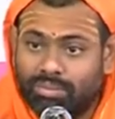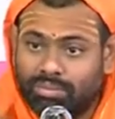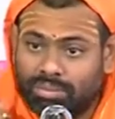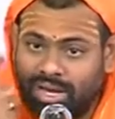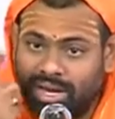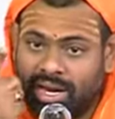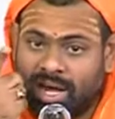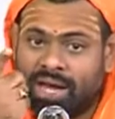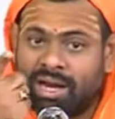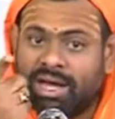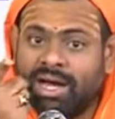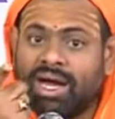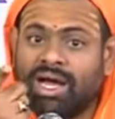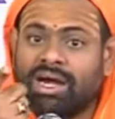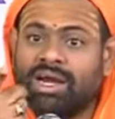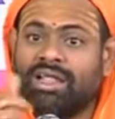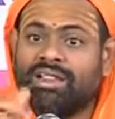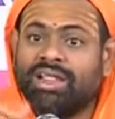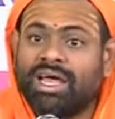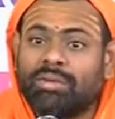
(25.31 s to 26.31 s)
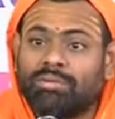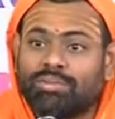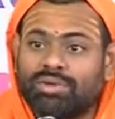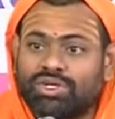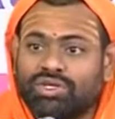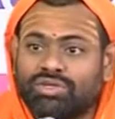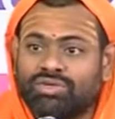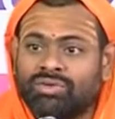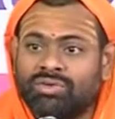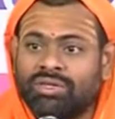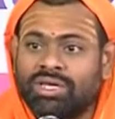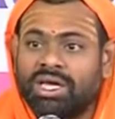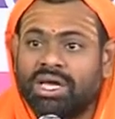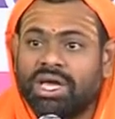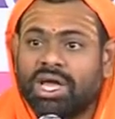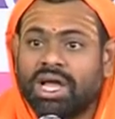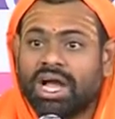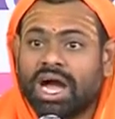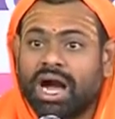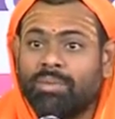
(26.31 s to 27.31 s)
మీ నాన్నగారిని తరింపజేస్తుంది
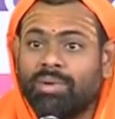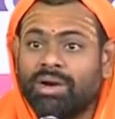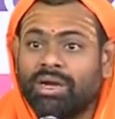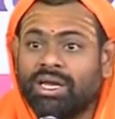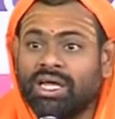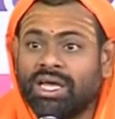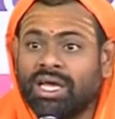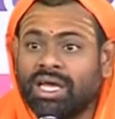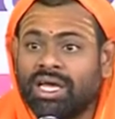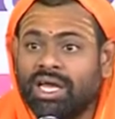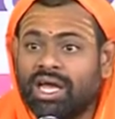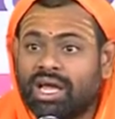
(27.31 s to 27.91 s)
కాబట్టి